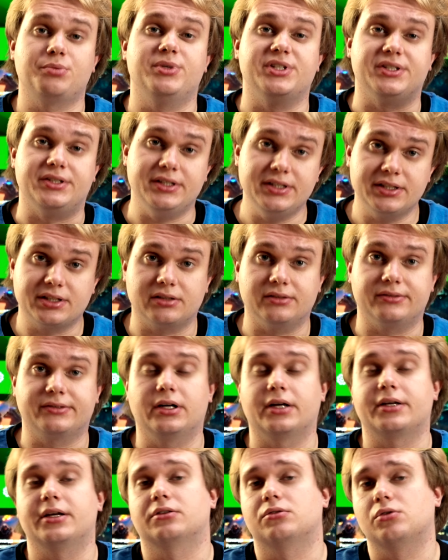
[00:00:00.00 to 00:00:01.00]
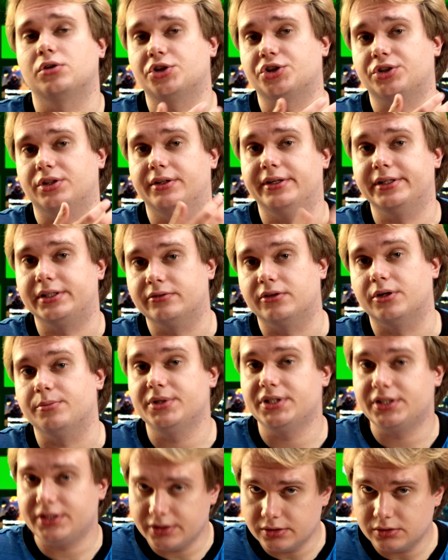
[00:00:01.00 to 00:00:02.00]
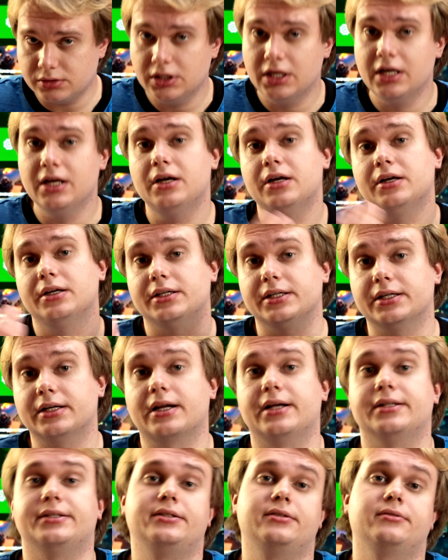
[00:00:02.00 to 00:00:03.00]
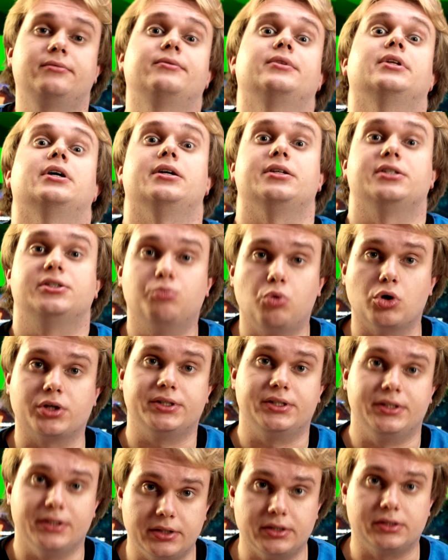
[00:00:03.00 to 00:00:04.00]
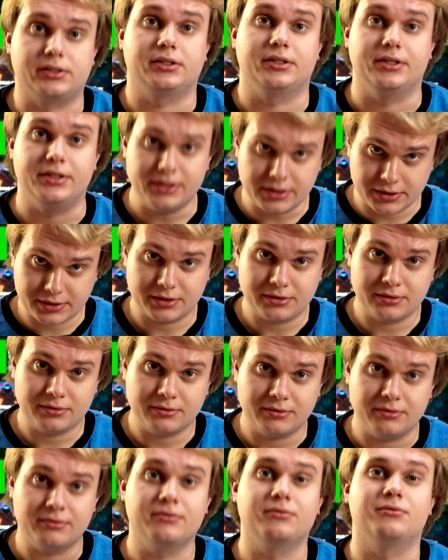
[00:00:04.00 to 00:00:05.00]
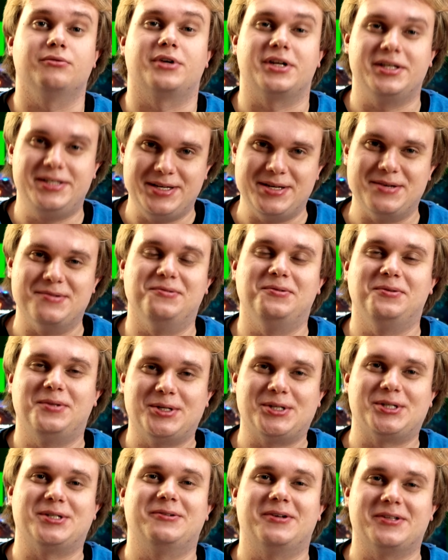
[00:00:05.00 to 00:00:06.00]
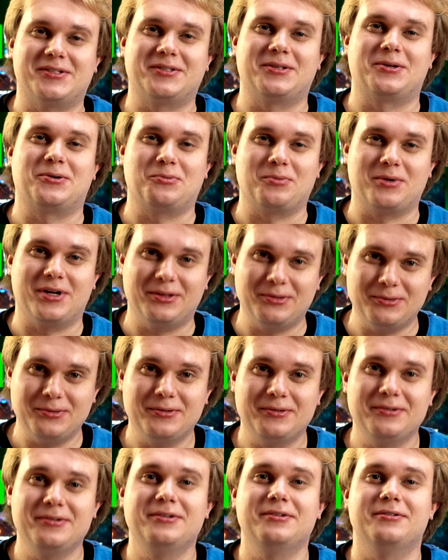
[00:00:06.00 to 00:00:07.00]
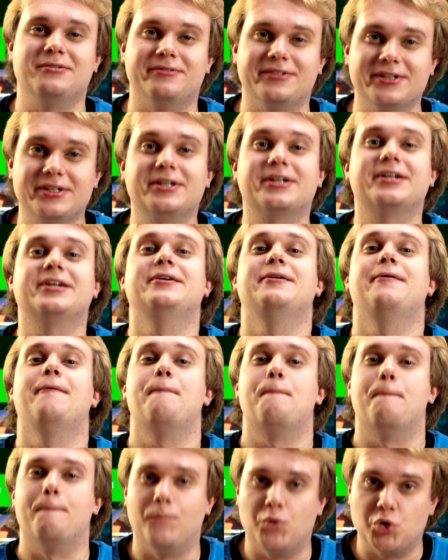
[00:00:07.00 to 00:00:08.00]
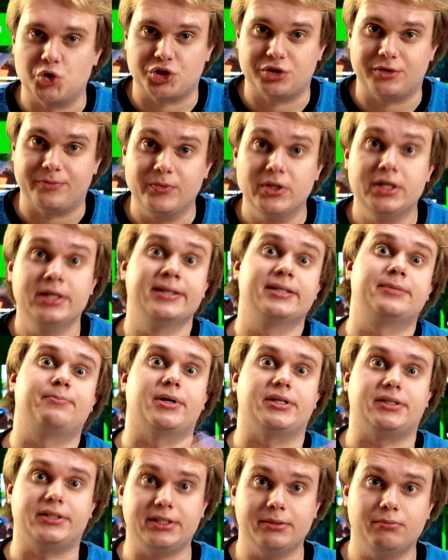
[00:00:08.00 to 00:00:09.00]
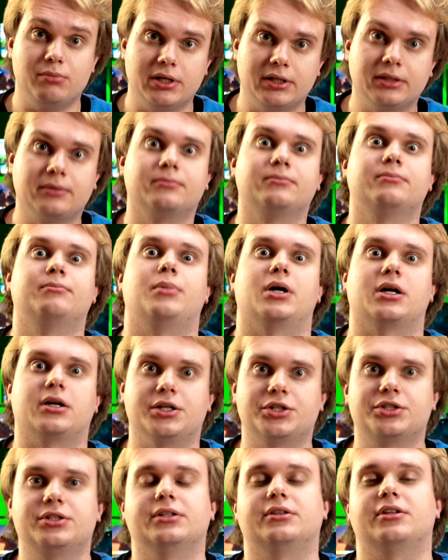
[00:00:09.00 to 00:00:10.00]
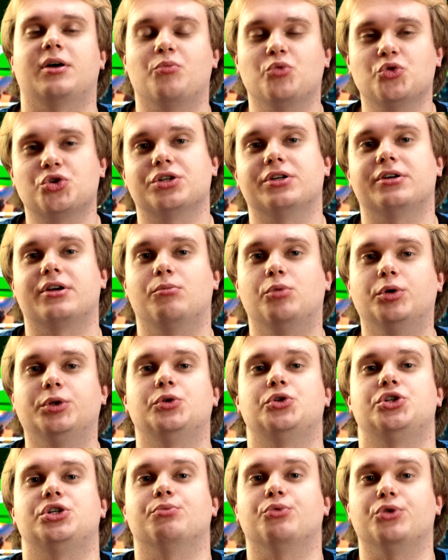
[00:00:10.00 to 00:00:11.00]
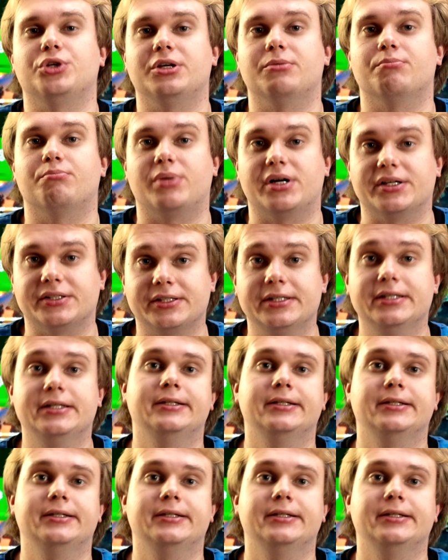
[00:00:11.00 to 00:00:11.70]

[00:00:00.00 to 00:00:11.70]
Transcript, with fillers: без дисков, как я только что до этого объяснил, играть на Xbox Series X в России в 2022 году в игры можно. Спасибо пока что тому же работающему Game Pass.